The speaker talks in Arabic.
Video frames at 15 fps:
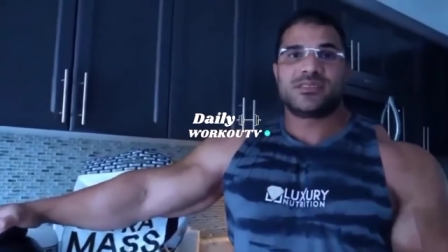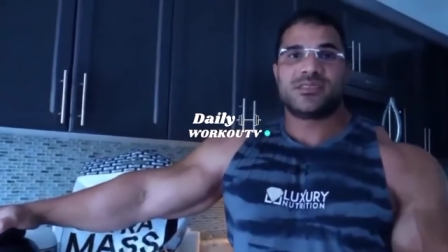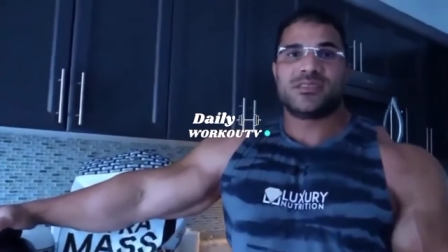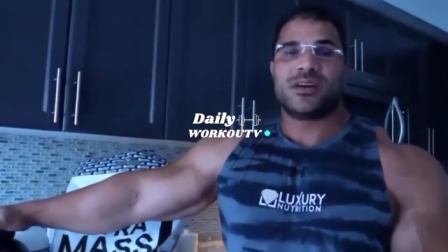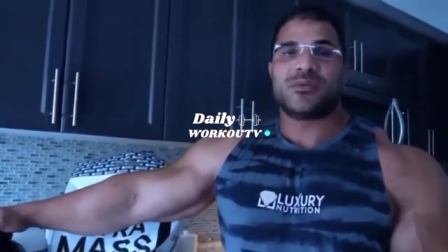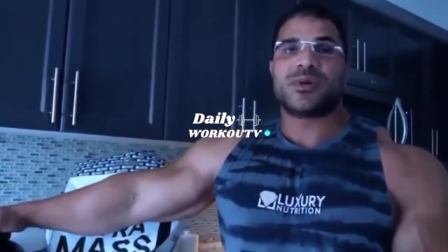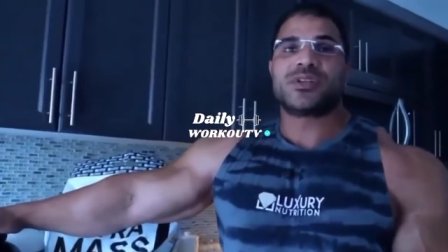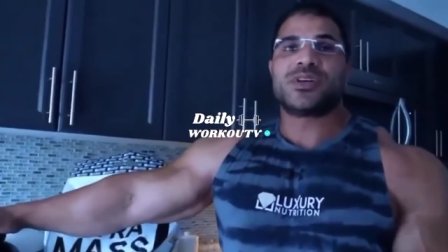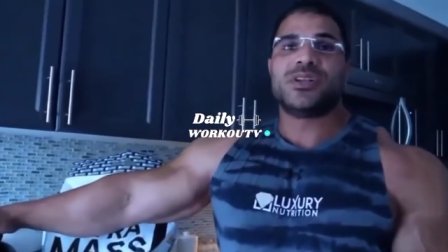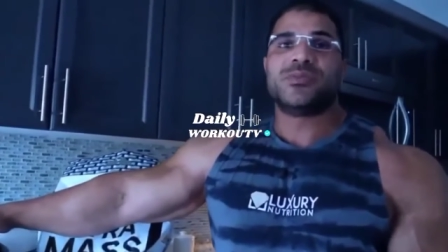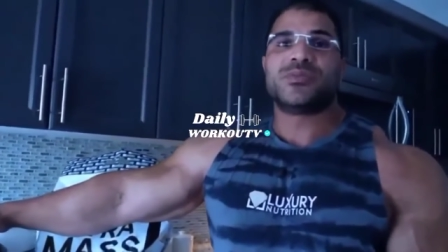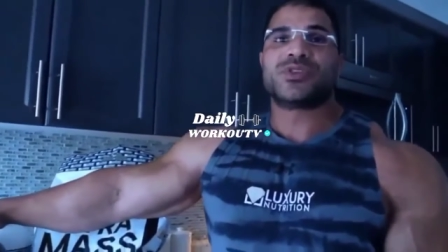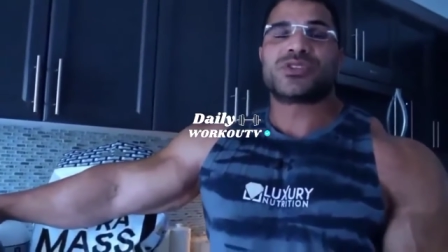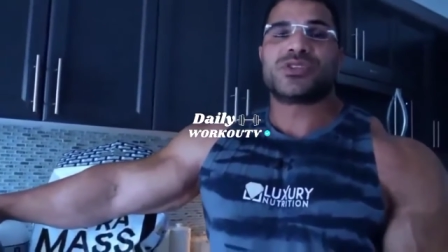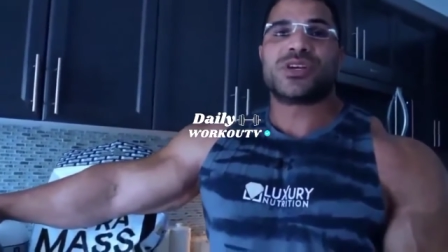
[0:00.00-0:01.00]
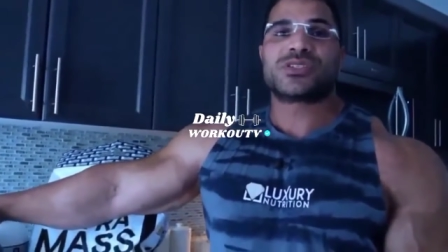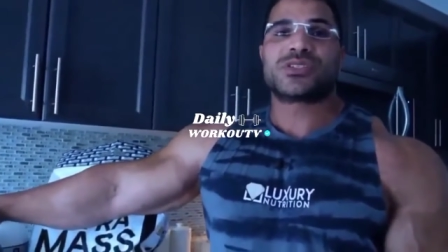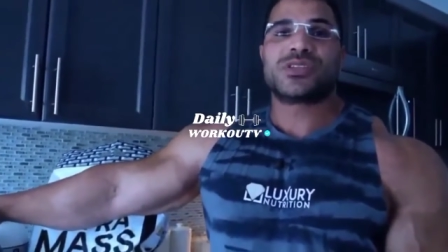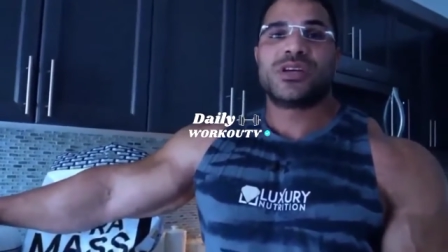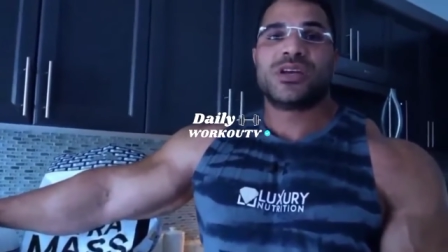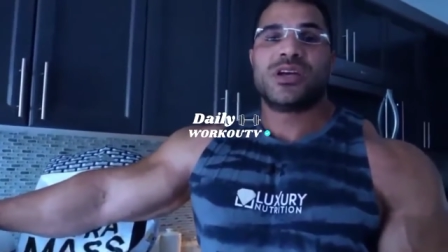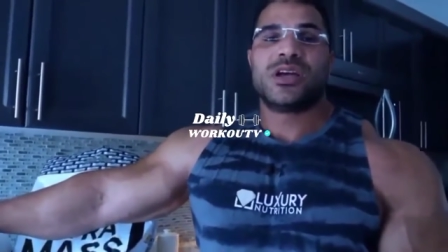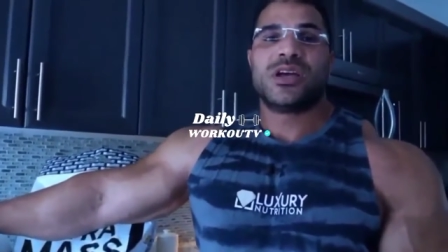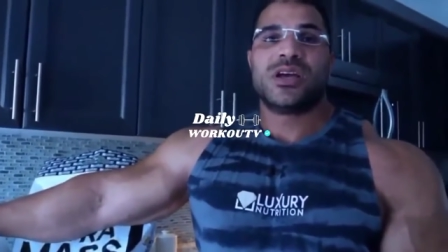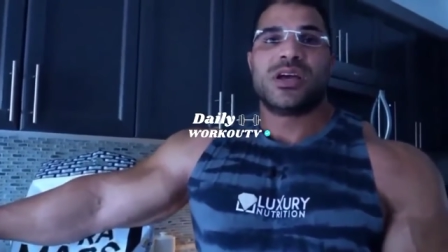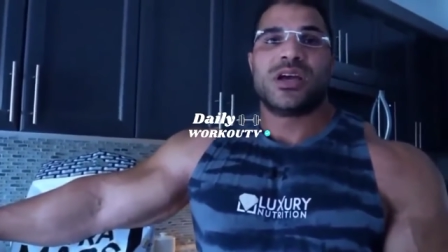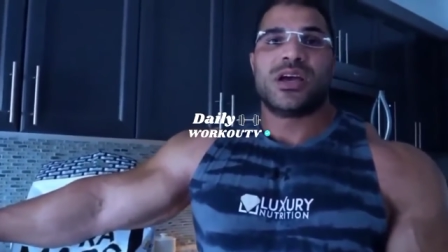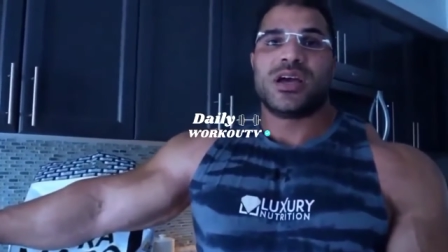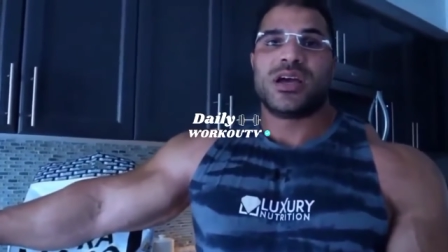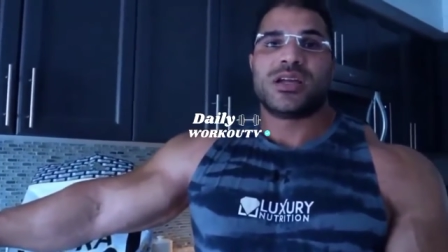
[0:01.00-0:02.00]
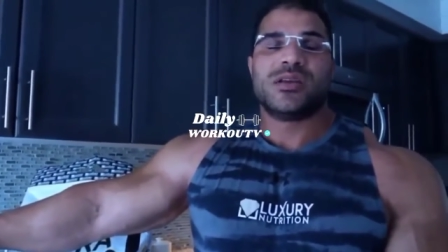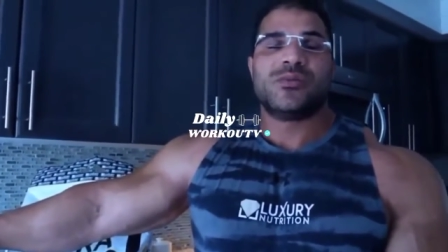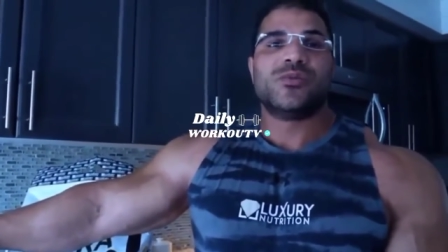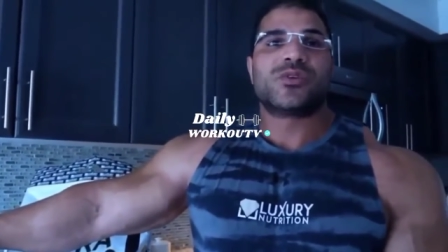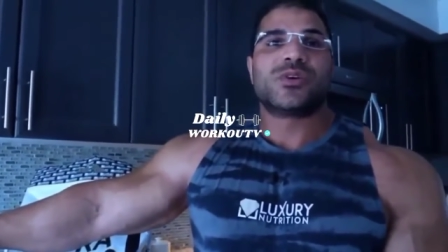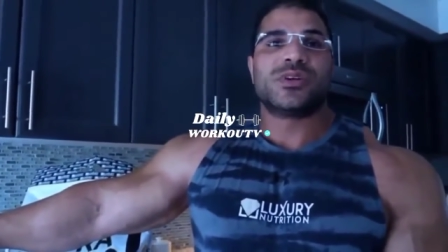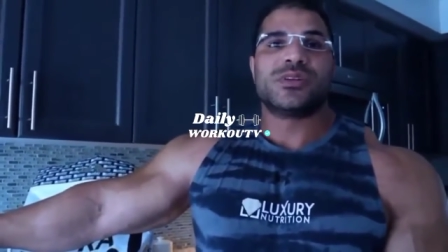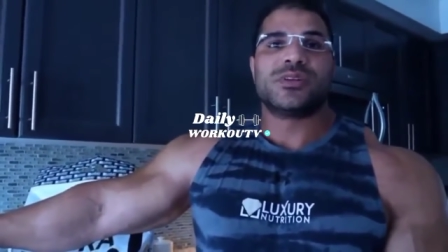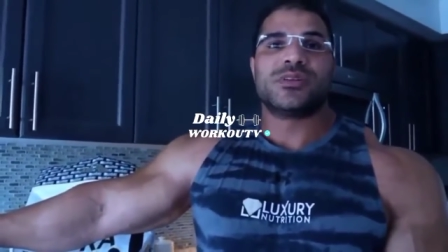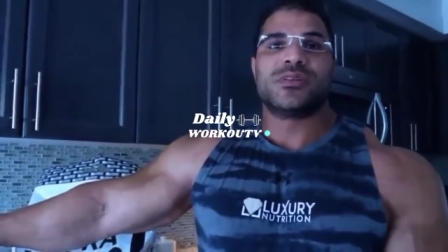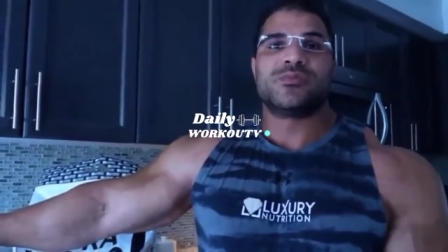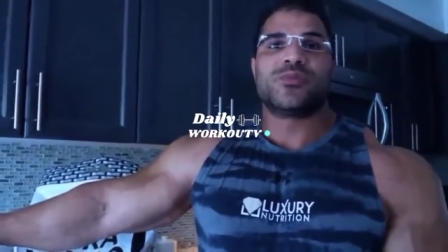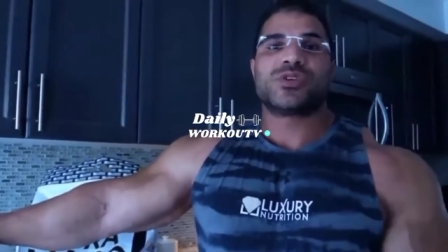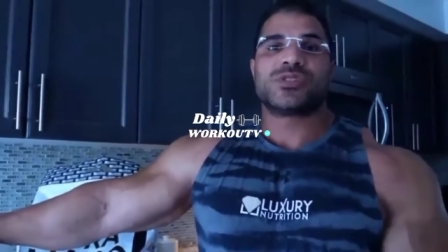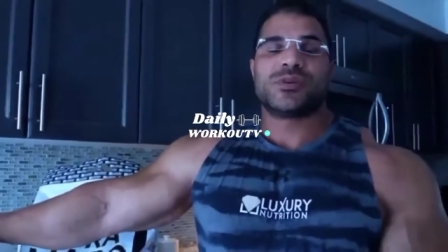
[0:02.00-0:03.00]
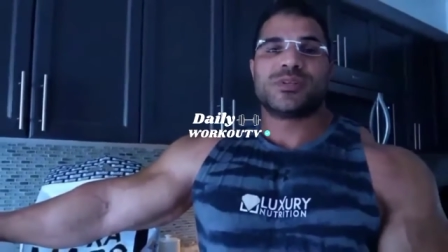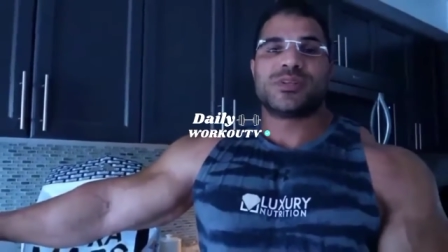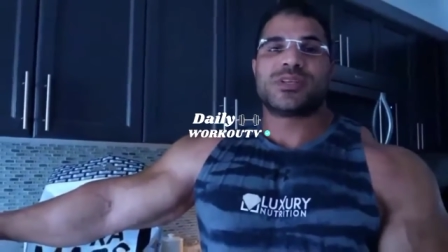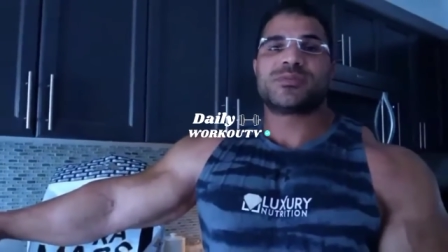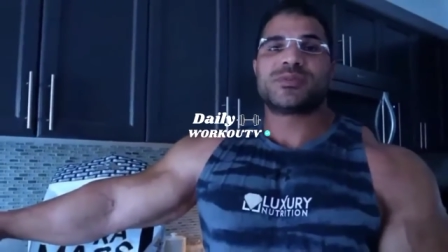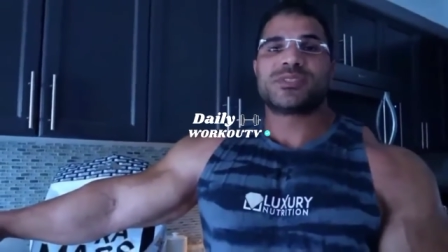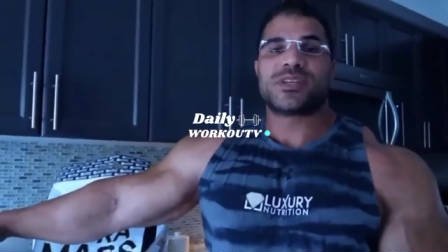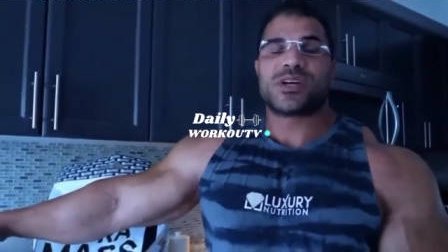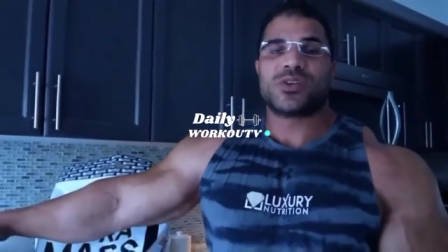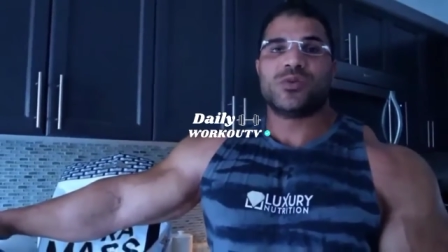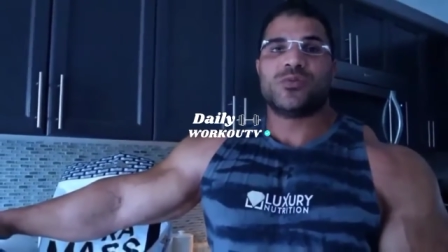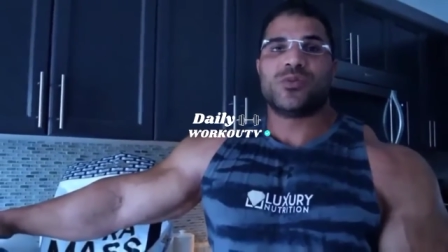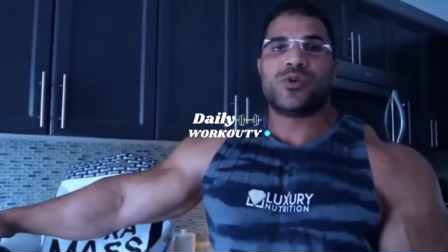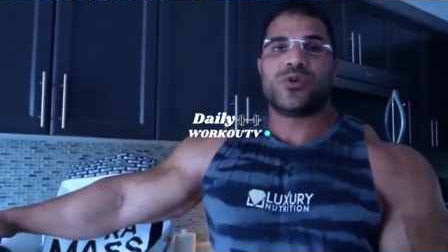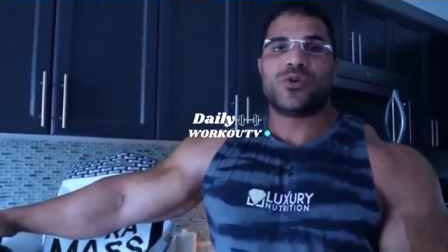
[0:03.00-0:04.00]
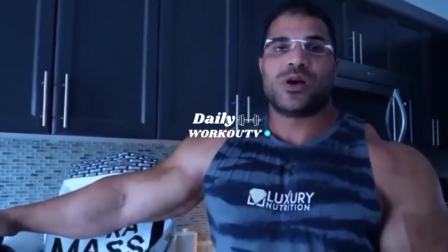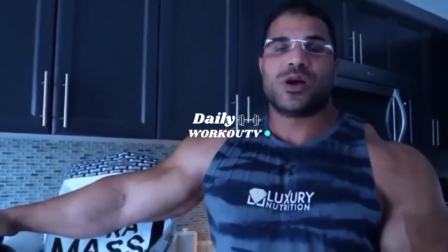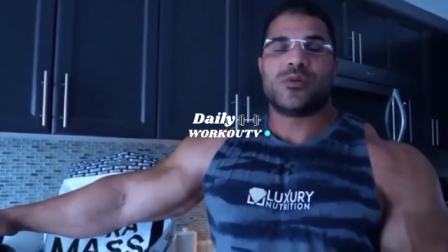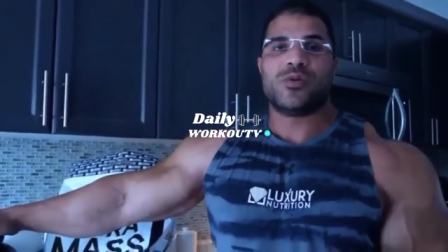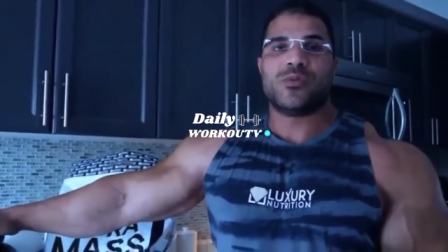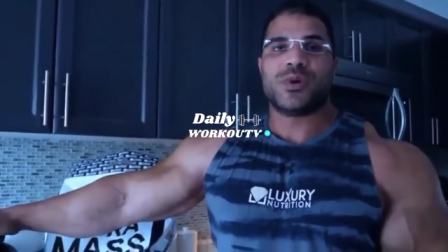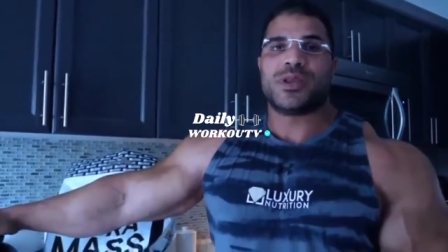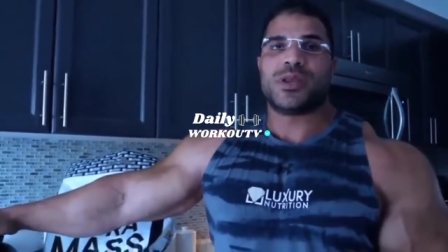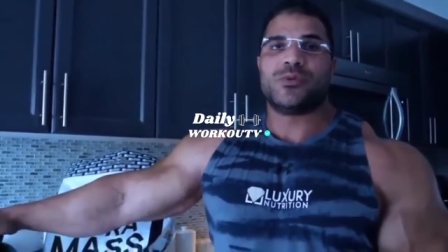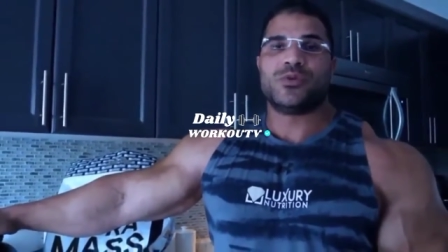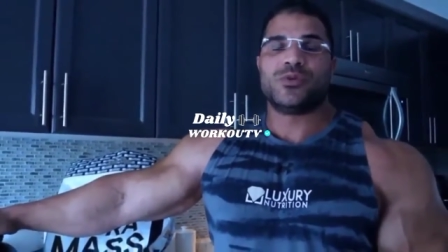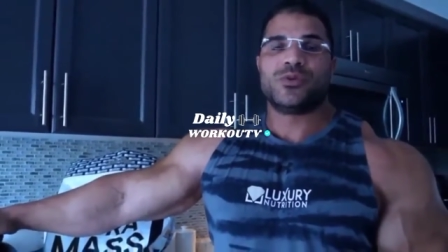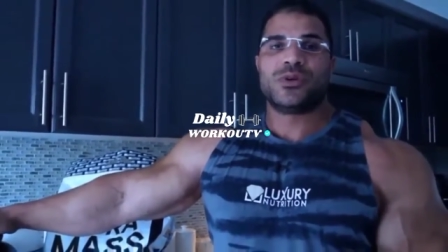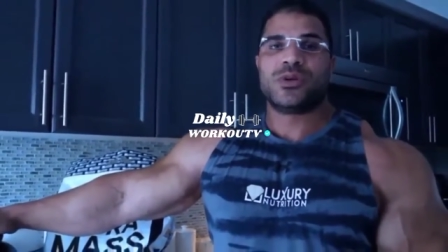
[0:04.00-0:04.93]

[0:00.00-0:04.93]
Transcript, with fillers: ده بطيء الامتصاص آه، ده ممكن معظم الناس بتستخدمه قبل ما يناموا